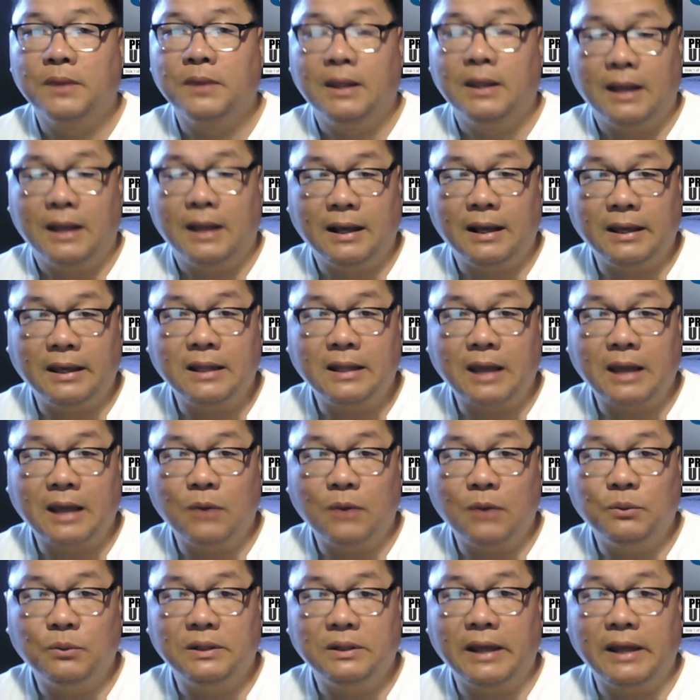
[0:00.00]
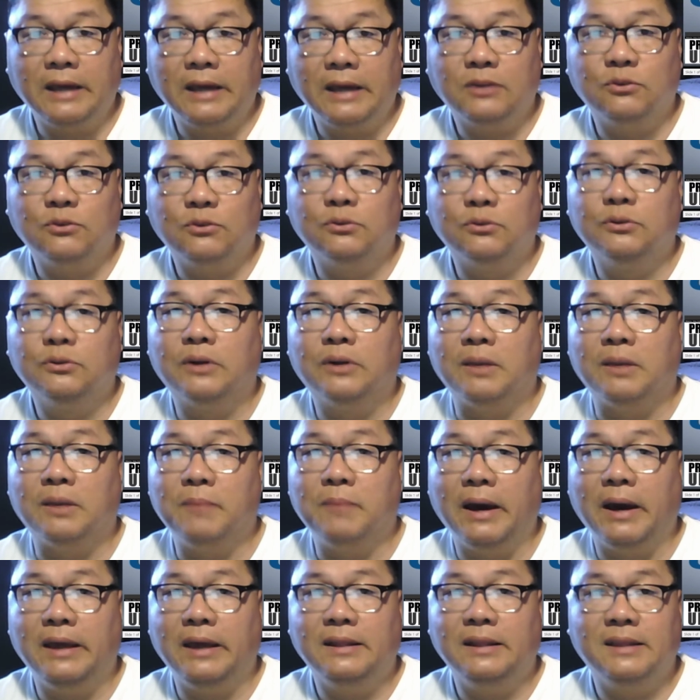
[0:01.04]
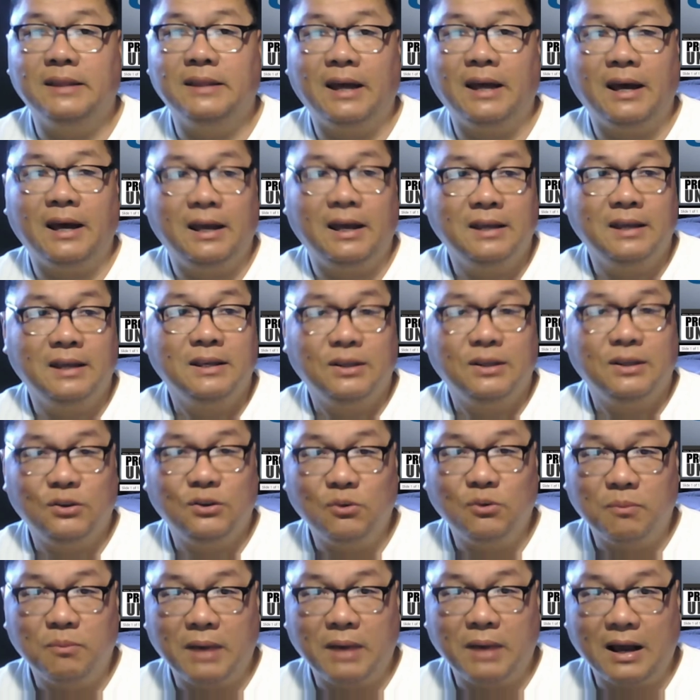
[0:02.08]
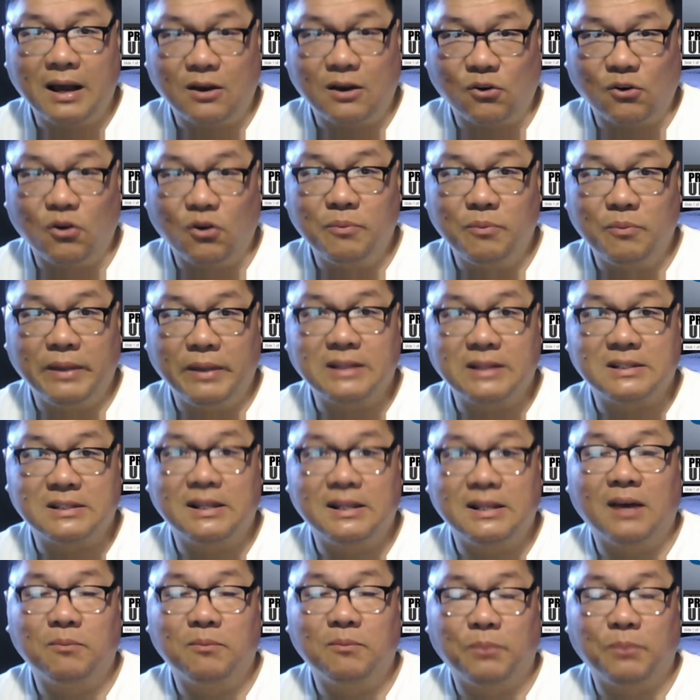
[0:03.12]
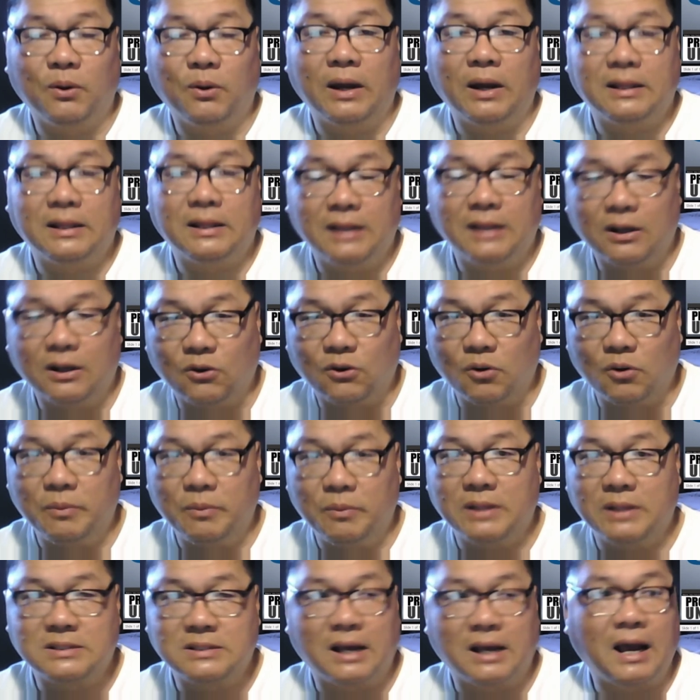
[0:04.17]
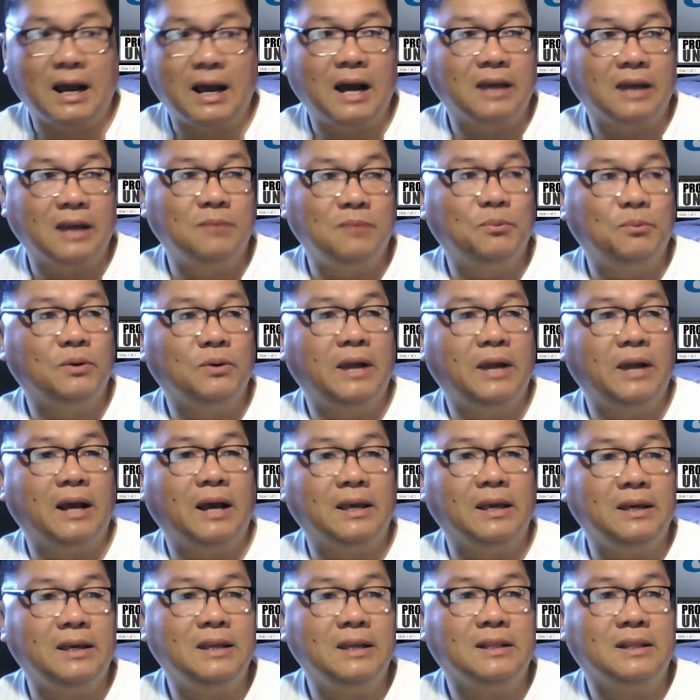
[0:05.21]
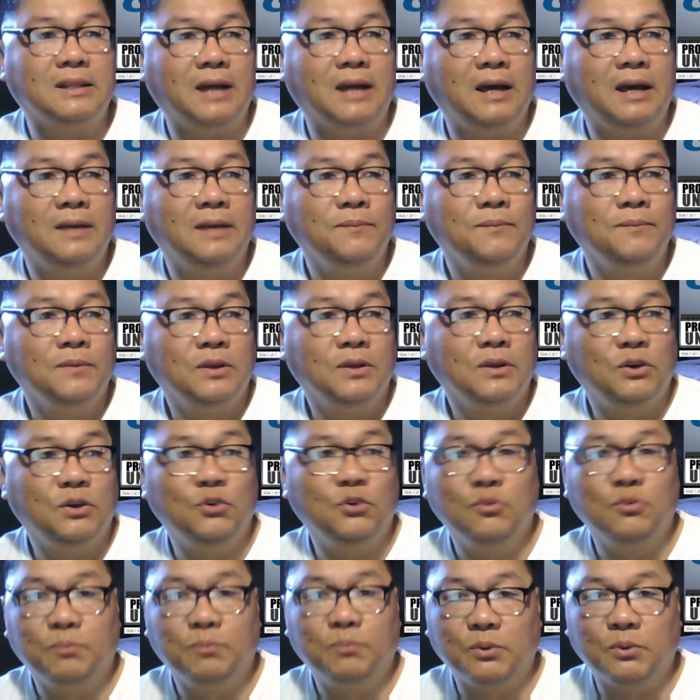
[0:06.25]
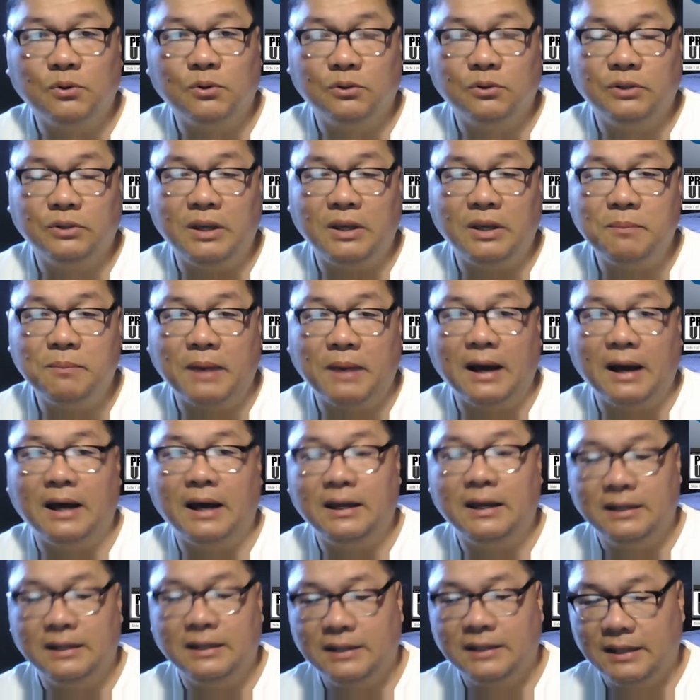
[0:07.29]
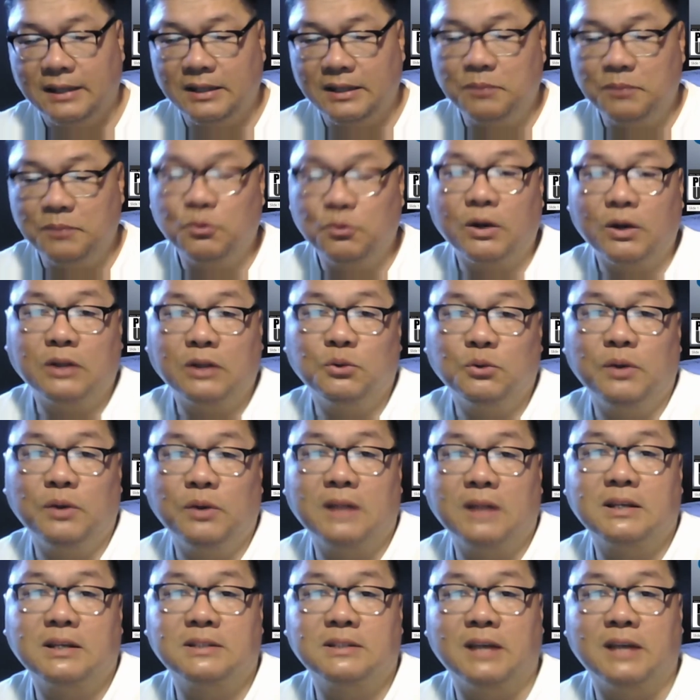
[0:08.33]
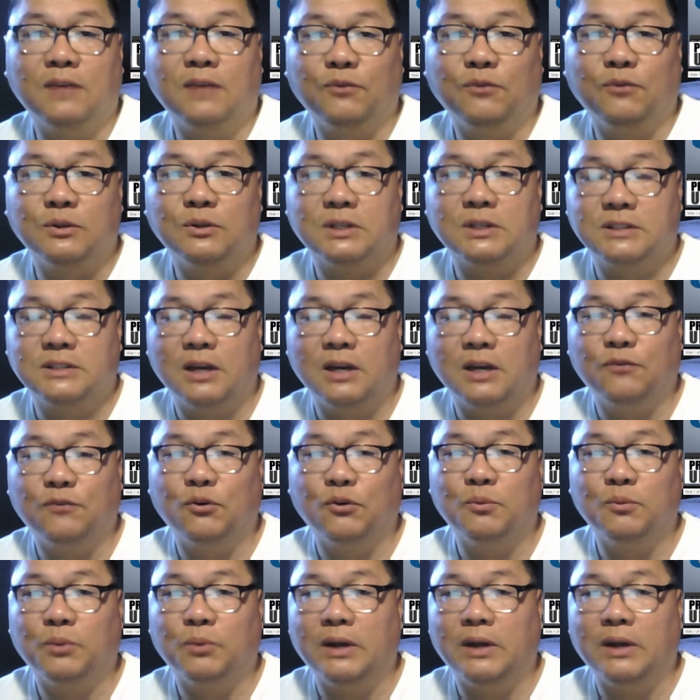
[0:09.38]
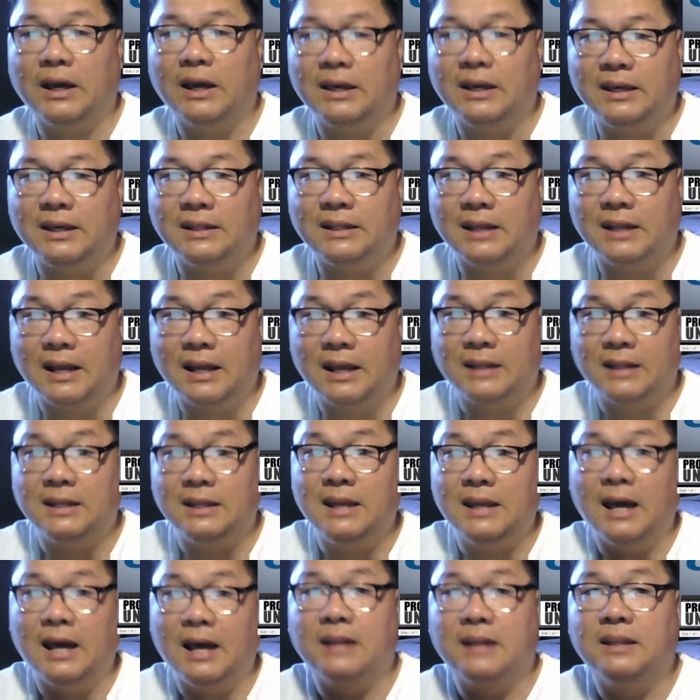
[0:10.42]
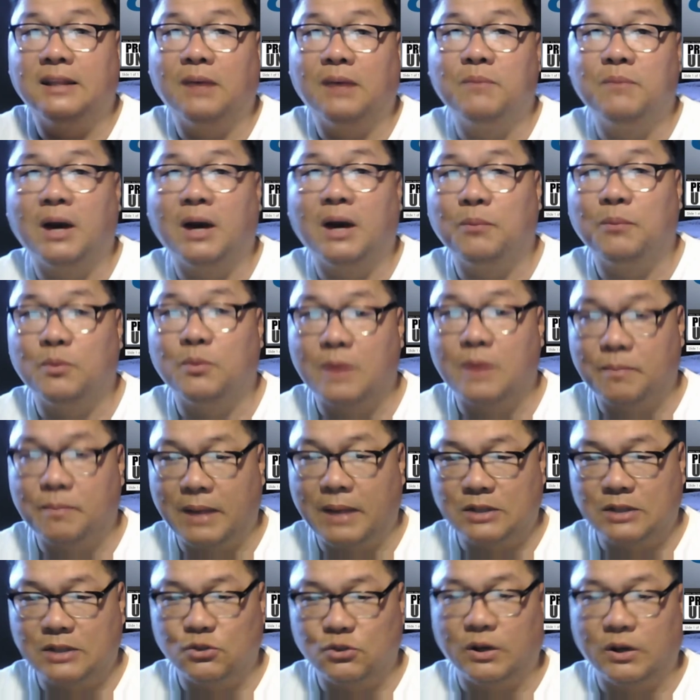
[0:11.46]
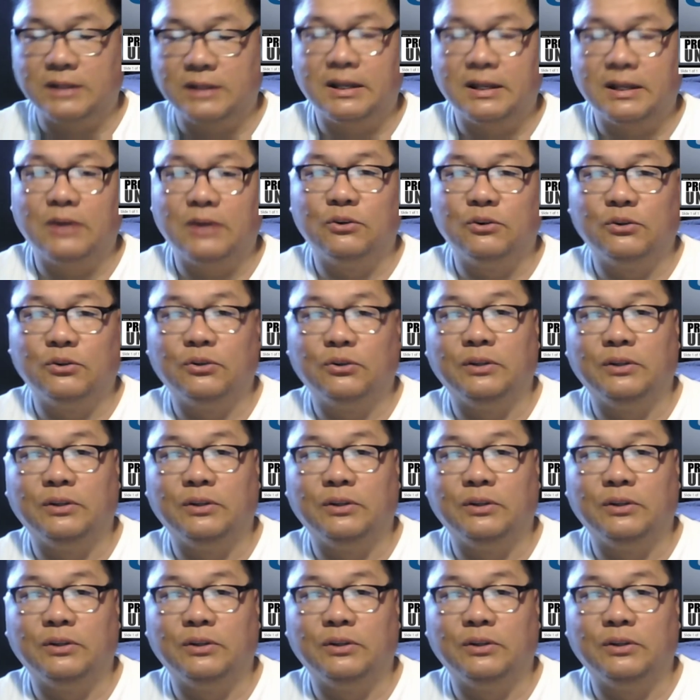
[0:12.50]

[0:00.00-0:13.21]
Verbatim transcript: Again, I would like to remind na yung mga comments lang po at nag-comments ang akin pong nakikita, yun pong iba, hindi po katulad sa cellphone. Sa cellphone po nakikita natin lahat ng mga pumapasok at nanonood.